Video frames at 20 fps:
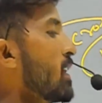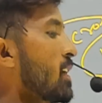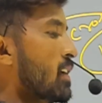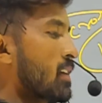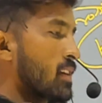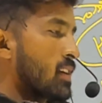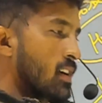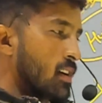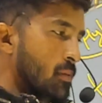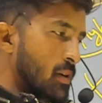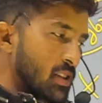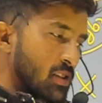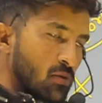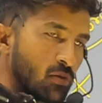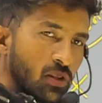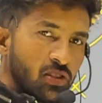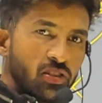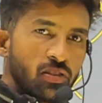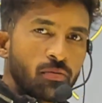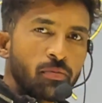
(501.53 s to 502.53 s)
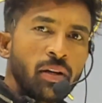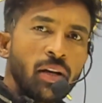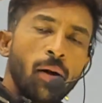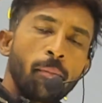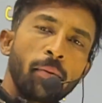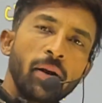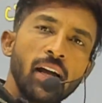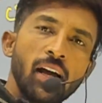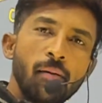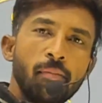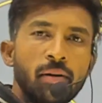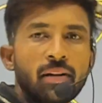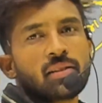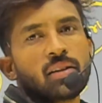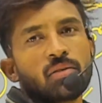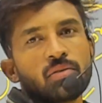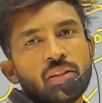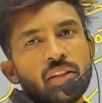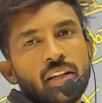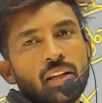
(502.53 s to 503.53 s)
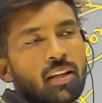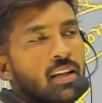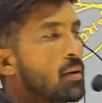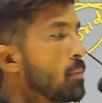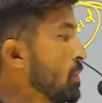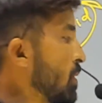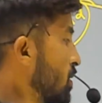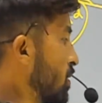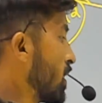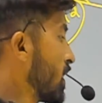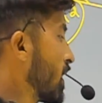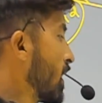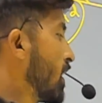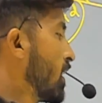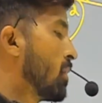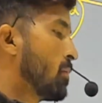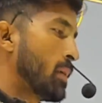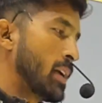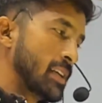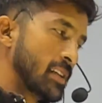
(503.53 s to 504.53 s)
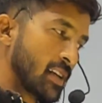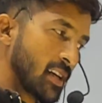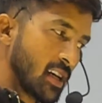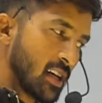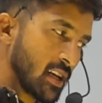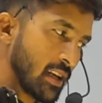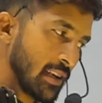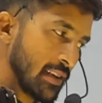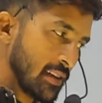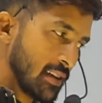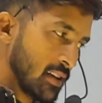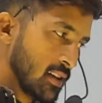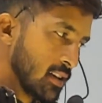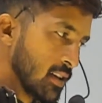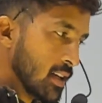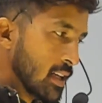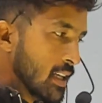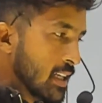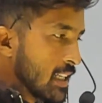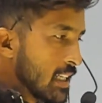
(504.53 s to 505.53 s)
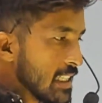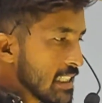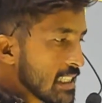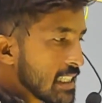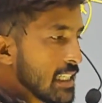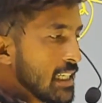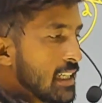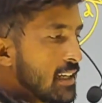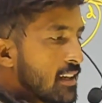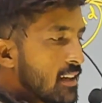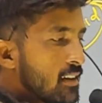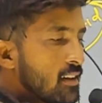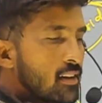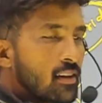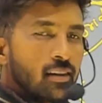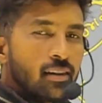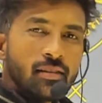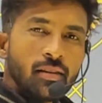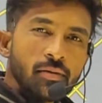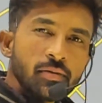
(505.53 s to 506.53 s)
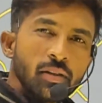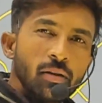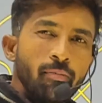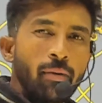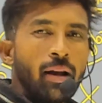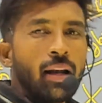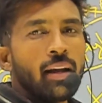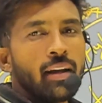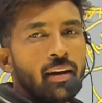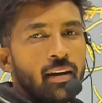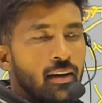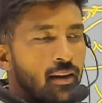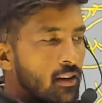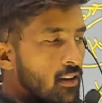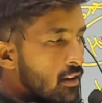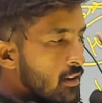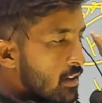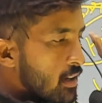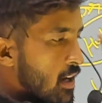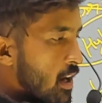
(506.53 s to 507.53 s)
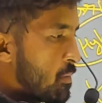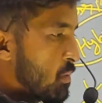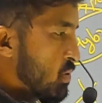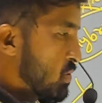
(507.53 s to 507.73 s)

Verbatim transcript: करती है एमास्कुलेशन भी अपने आप ऐसा हो जाए कि अपने को हटाना पड़े ऐसा क्या किया जाए इसके लिए सबसे पहले ही काम हो